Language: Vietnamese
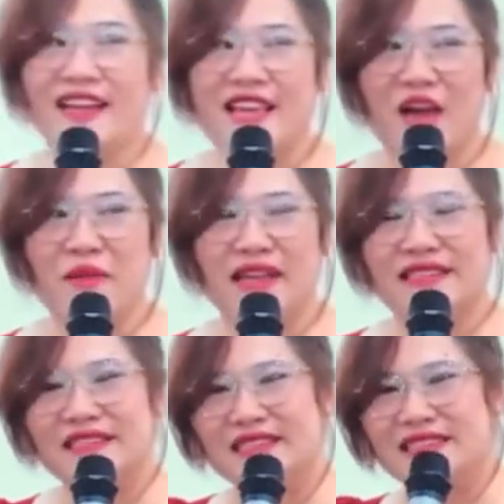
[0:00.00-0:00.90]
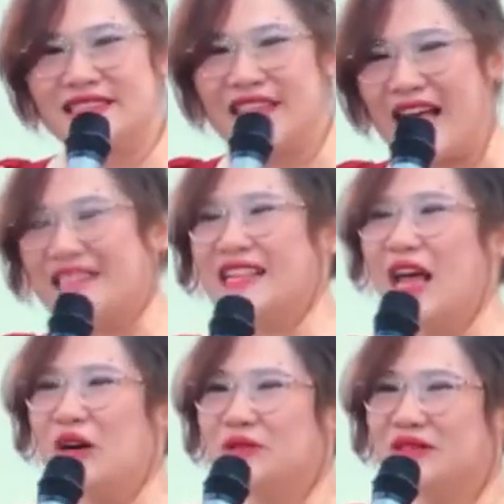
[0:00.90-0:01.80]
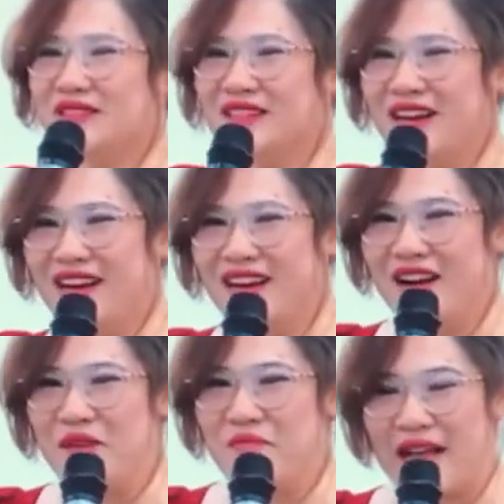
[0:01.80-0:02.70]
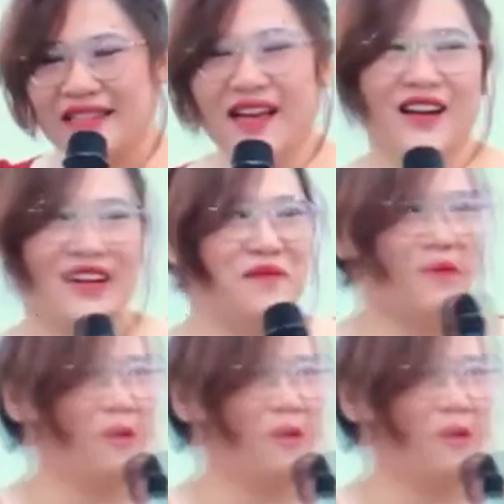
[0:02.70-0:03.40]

là lý do mà tại sao bản thân là